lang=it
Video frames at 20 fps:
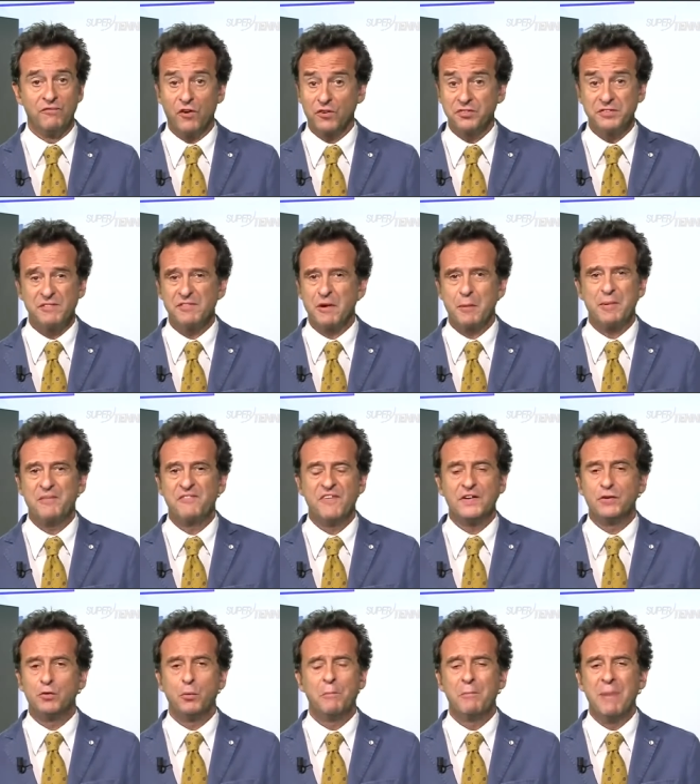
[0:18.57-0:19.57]
Forse avrebbe
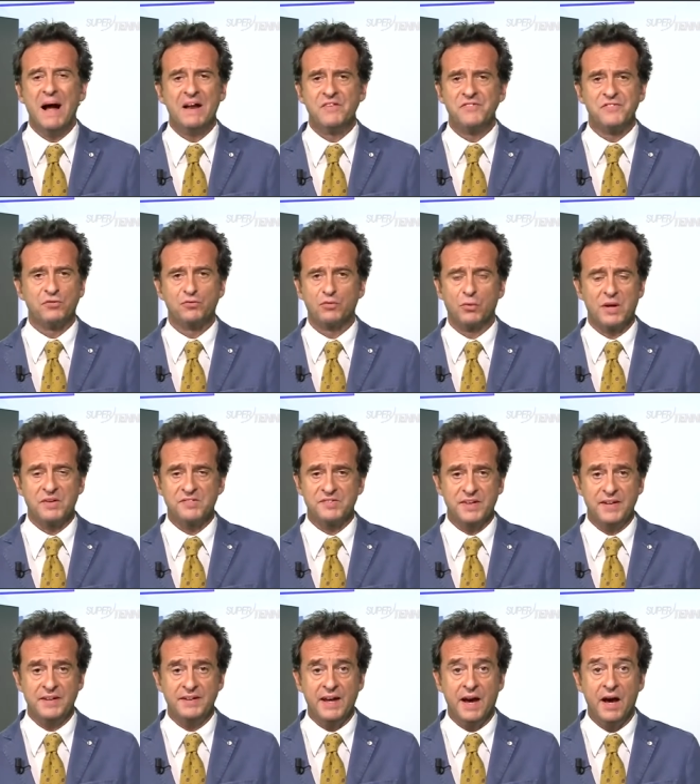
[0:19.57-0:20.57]
fatto un balzo sulla
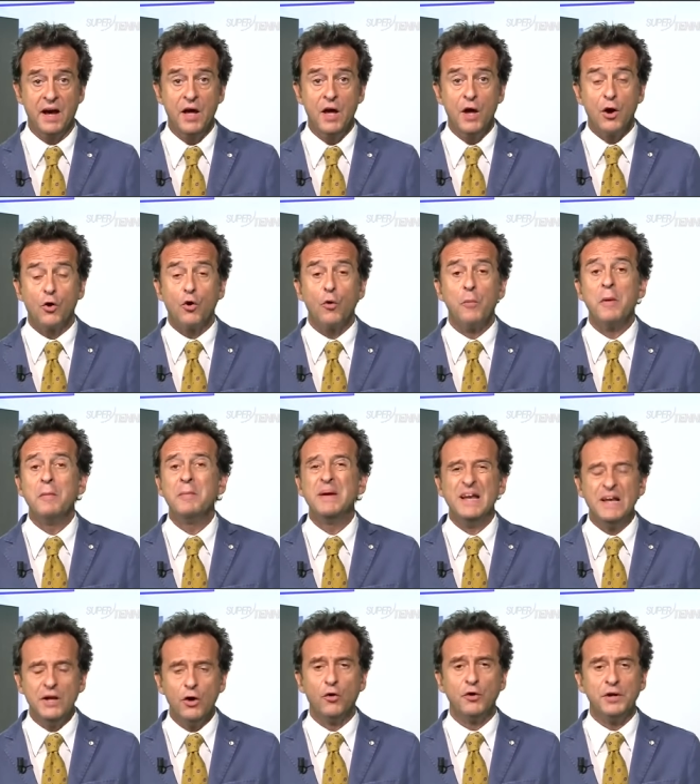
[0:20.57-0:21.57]
sedia come
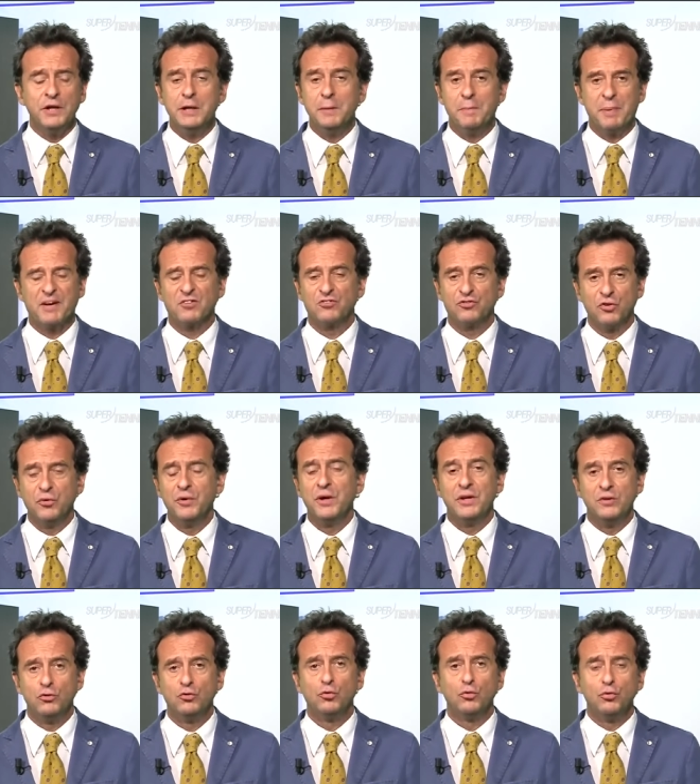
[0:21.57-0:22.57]
milioni di persone
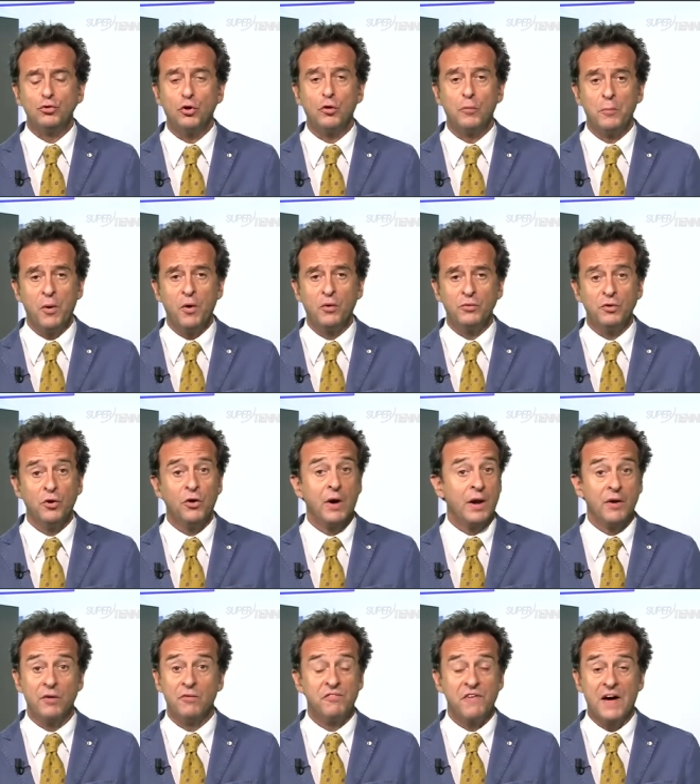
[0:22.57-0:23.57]
in tutto il mondo
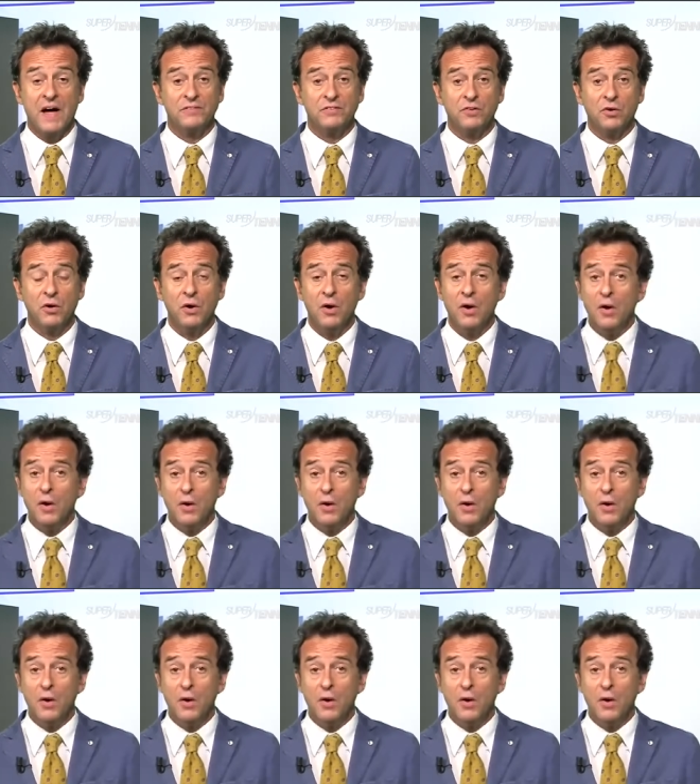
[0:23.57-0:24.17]
hanno fatto,